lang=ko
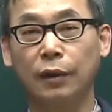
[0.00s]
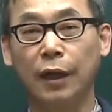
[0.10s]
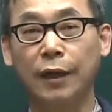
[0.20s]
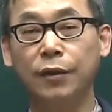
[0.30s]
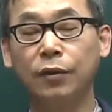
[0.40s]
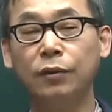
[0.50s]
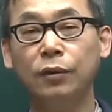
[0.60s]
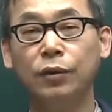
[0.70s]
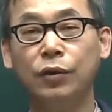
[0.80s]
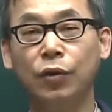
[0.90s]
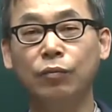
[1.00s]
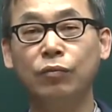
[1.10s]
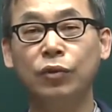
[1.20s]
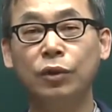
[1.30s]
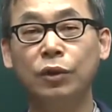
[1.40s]
가령
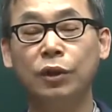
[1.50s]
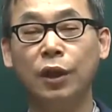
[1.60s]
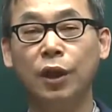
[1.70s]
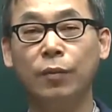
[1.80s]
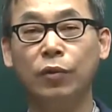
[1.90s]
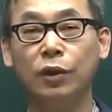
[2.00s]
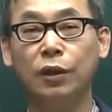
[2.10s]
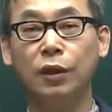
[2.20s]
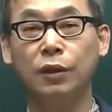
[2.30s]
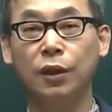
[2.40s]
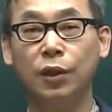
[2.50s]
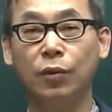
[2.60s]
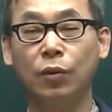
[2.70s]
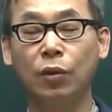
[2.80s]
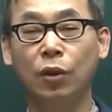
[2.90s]
전문 사회복지사
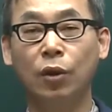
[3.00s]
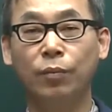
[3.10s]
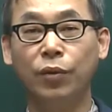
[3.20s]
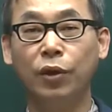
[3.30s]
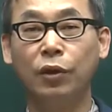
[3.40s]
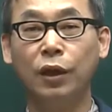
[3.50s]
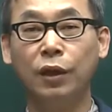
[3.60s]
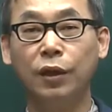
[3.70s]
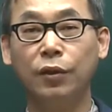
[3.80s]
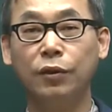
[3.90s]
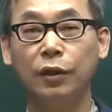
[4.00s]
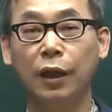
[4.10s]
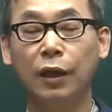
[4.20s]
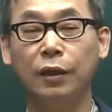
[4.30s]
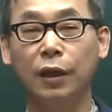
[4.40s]
체제로 변화되어져
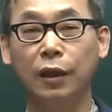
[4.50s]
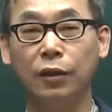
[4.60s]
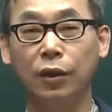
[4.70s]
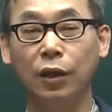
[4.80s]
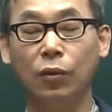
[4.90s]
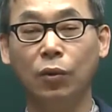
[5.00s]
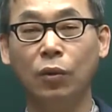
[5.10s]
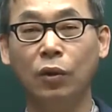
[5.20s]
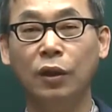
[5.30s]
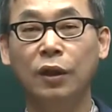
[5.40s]
나간다 하더라도